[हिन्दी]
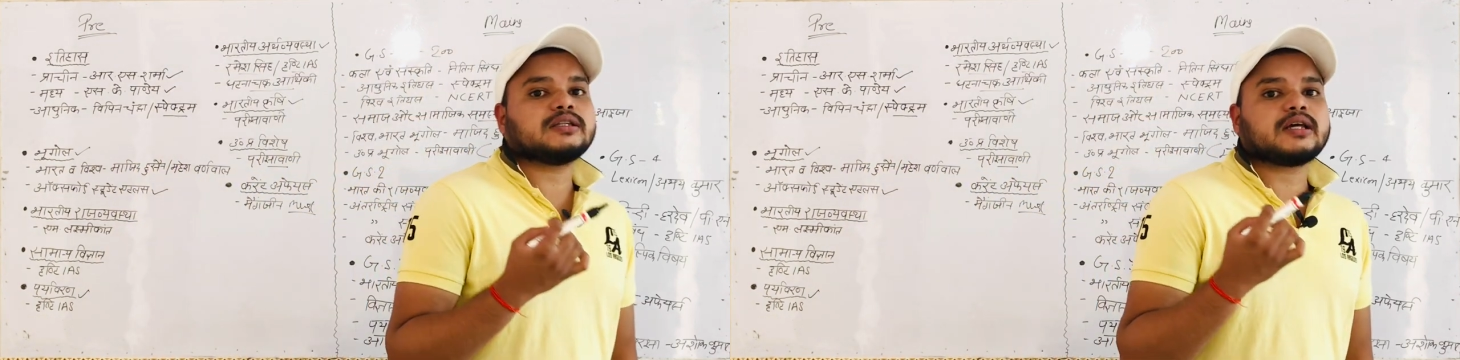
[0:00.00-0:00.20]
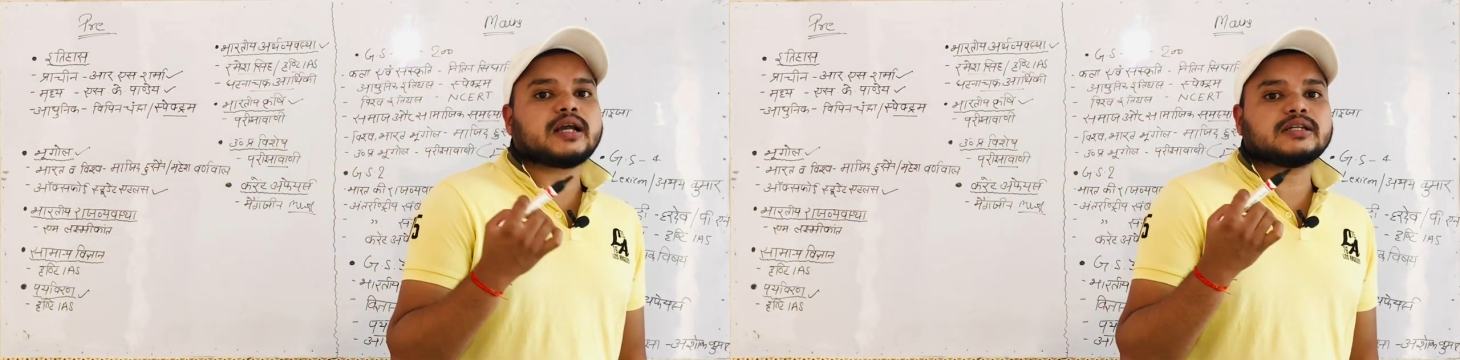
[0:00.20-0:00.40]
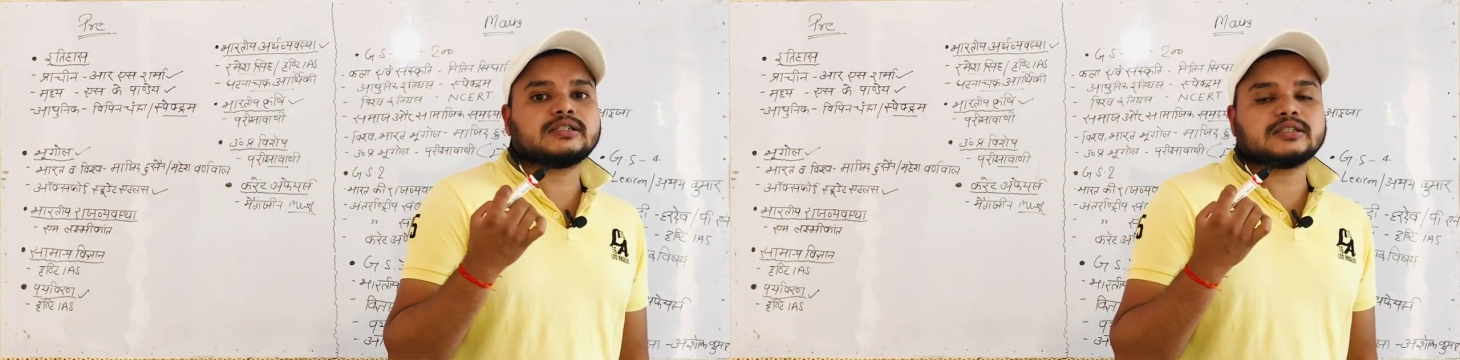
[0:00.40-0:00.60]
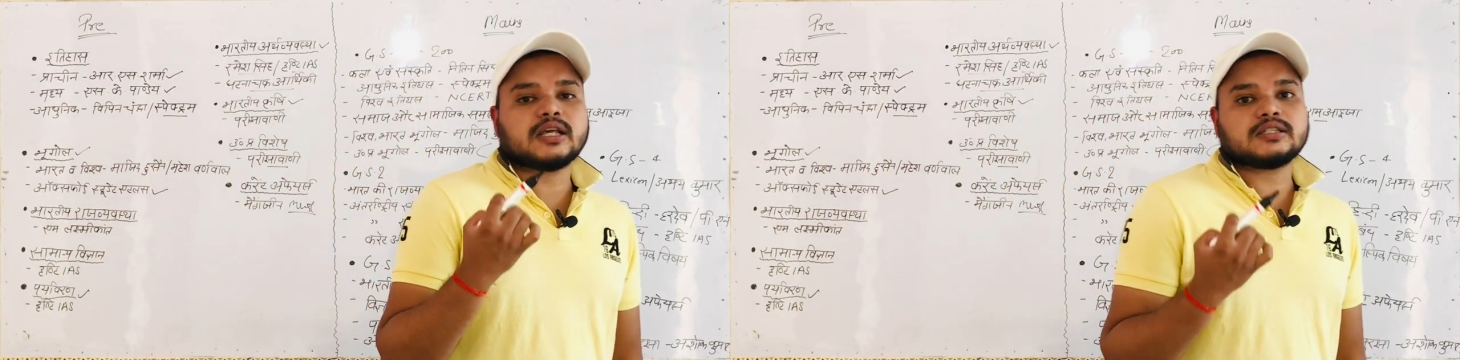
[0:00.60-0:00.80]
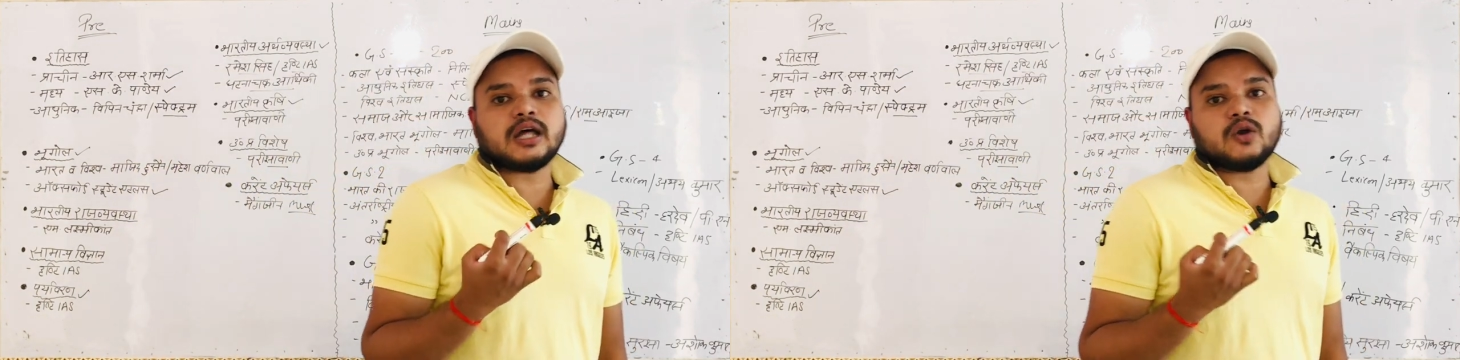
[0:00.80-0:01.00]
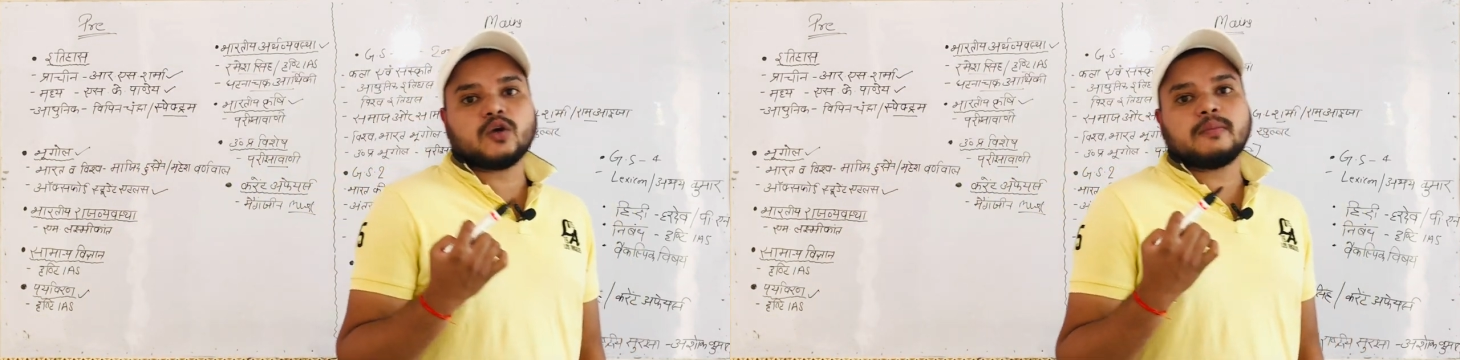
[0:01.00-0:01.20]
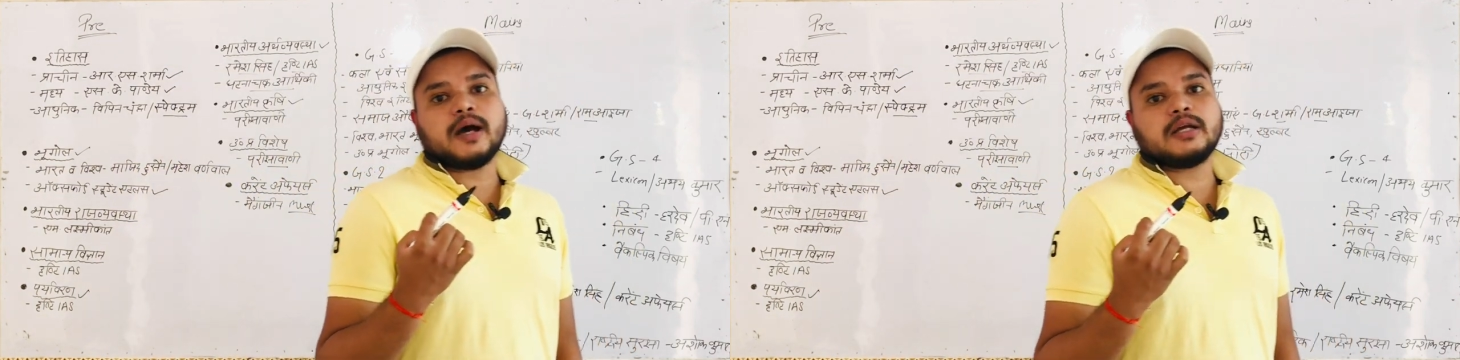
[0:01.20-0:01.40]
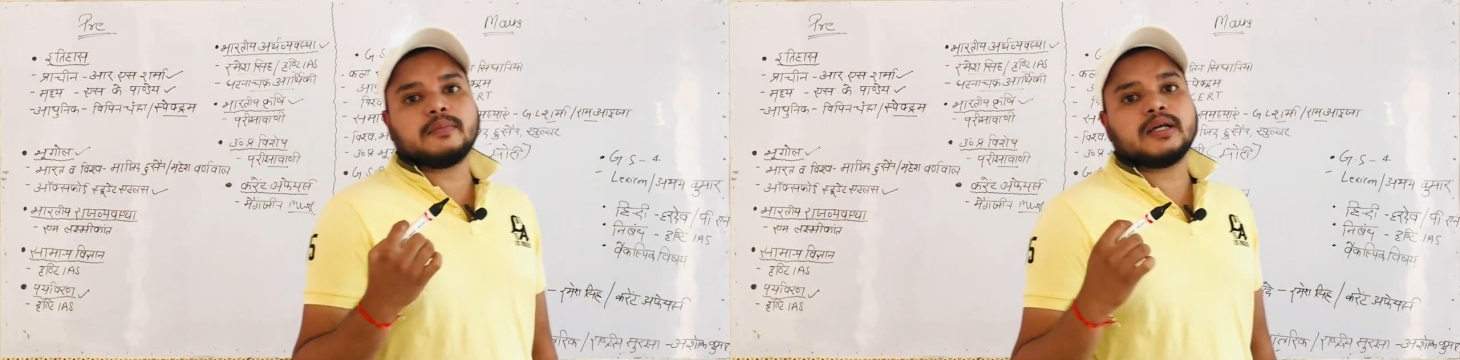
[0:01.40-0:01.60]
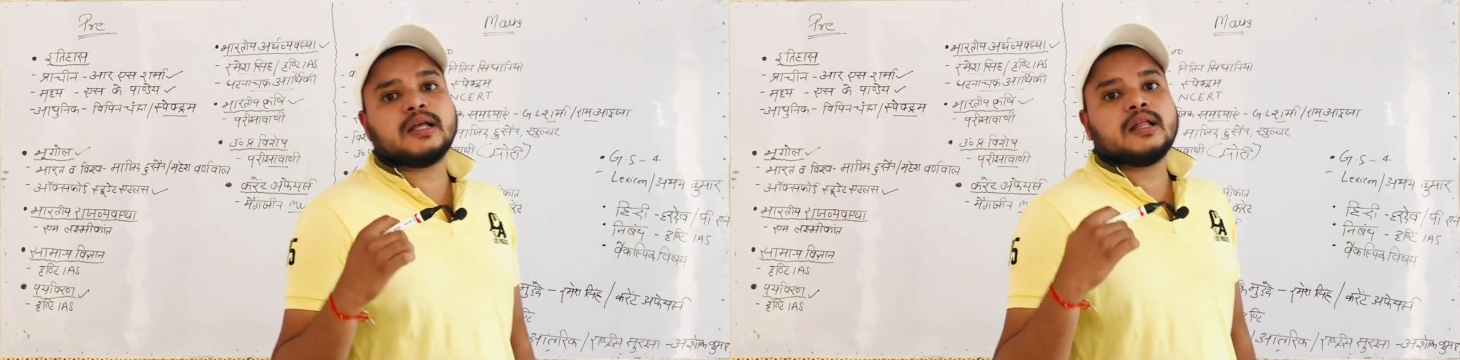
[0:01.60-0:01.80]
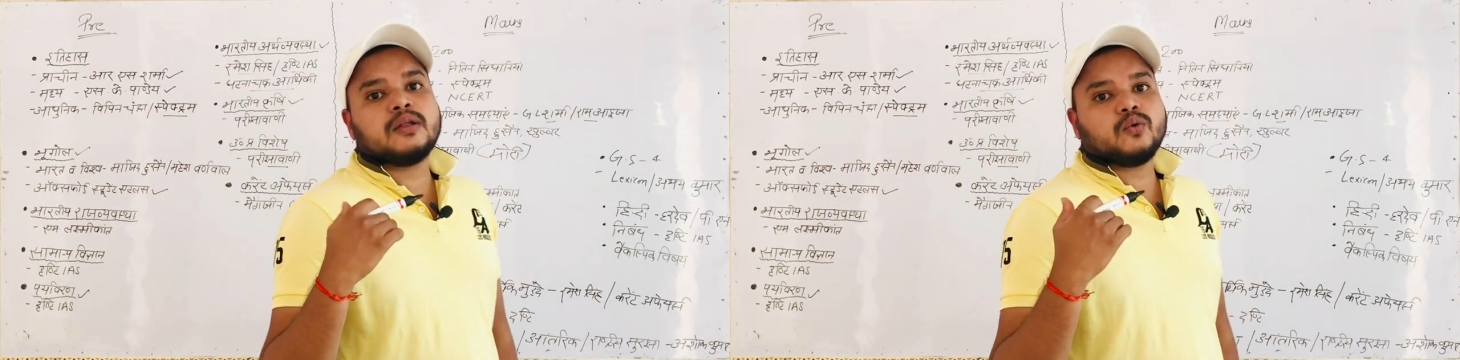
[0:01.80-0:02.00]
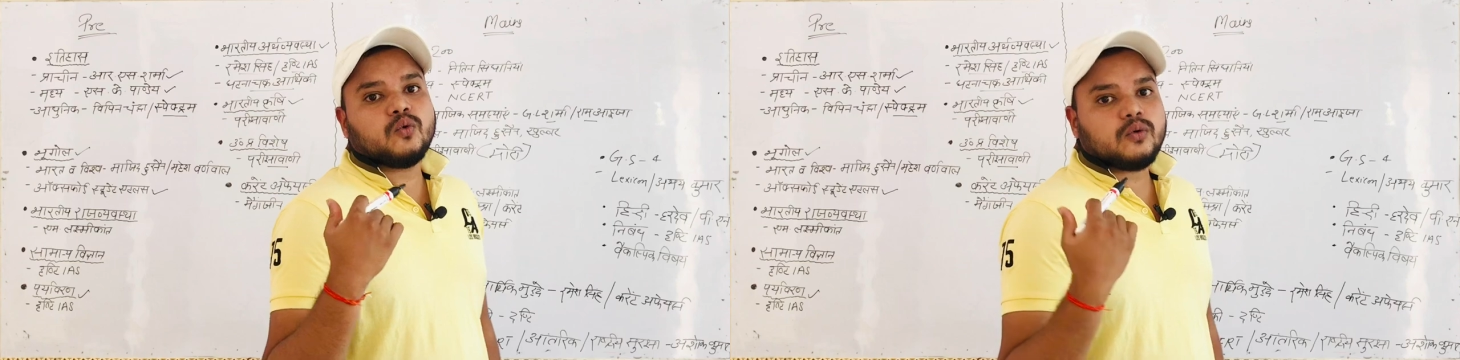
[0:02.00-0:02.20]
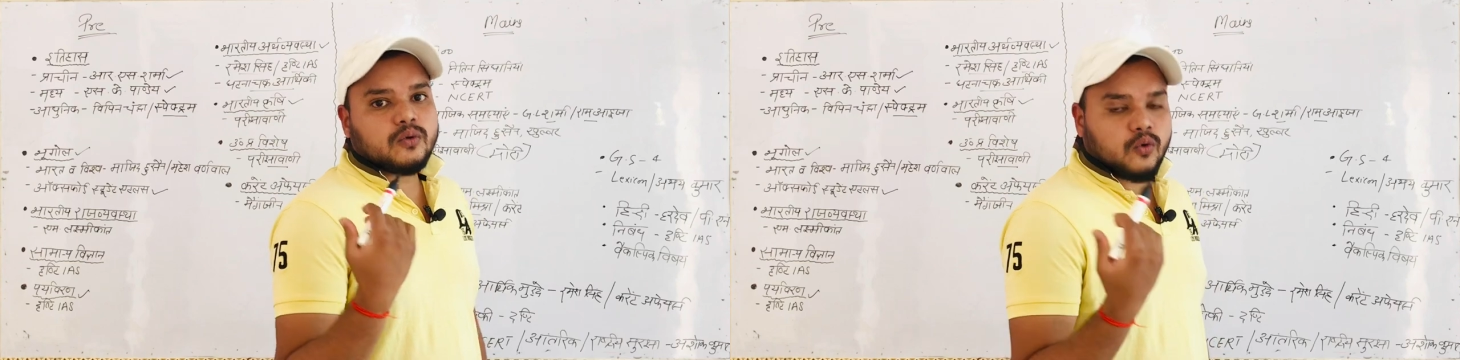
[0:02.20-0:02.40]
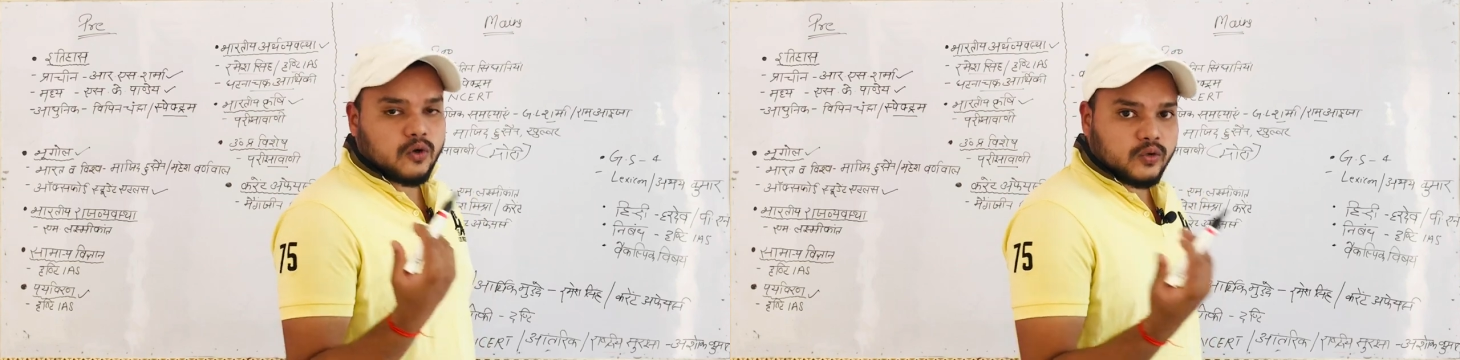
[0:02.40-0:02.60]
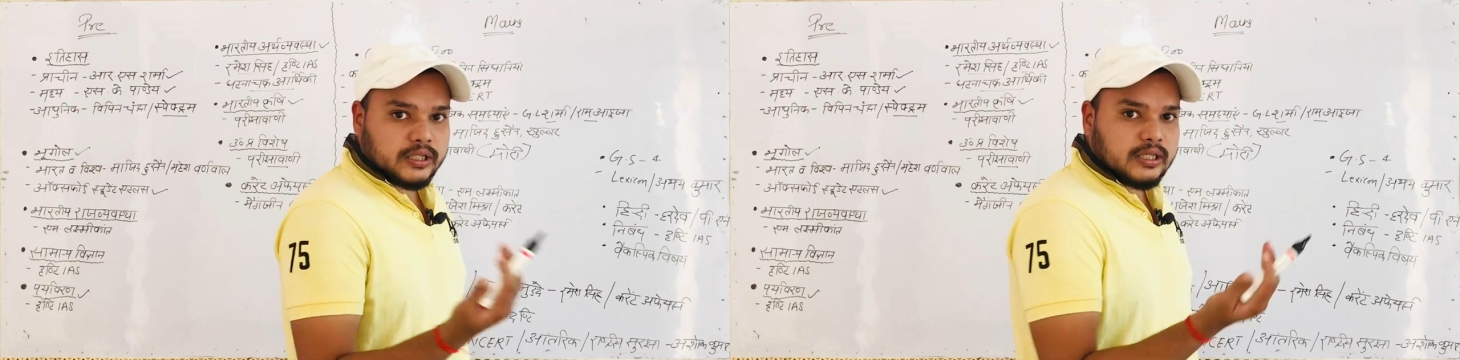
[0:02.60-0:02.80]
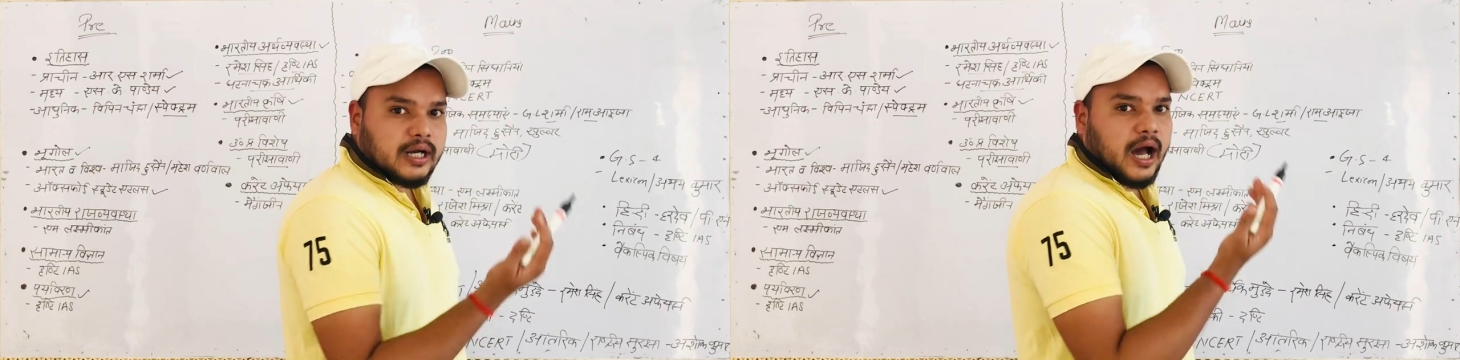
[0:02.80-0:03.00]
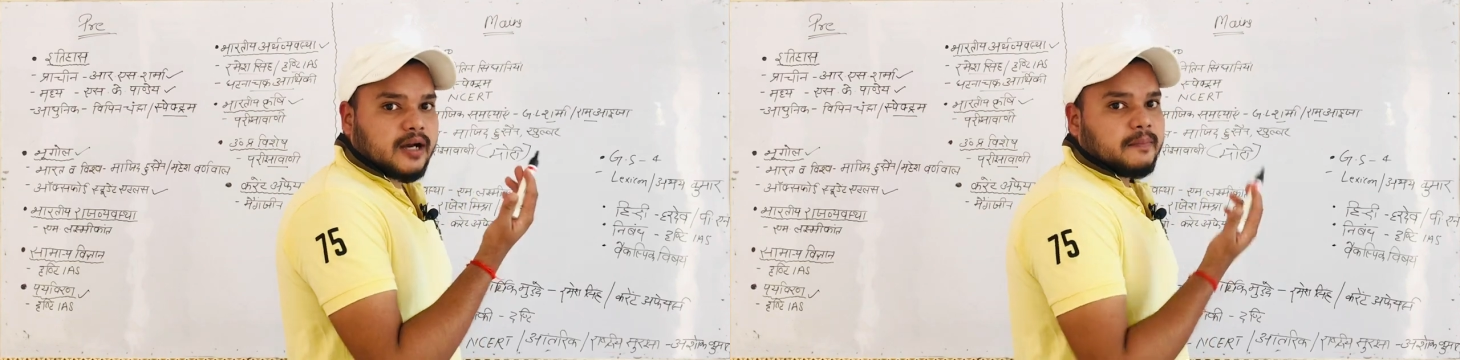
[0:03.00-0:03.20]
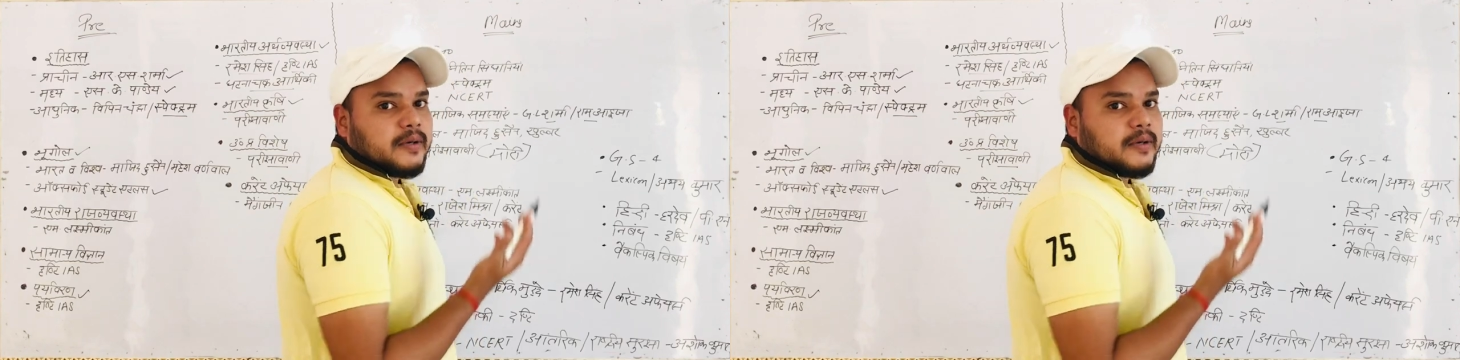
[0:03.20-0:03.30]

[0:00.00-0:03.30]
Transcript: अंतर्राष्ट्रीय संस्थानों के बारे में और उनकी कार्य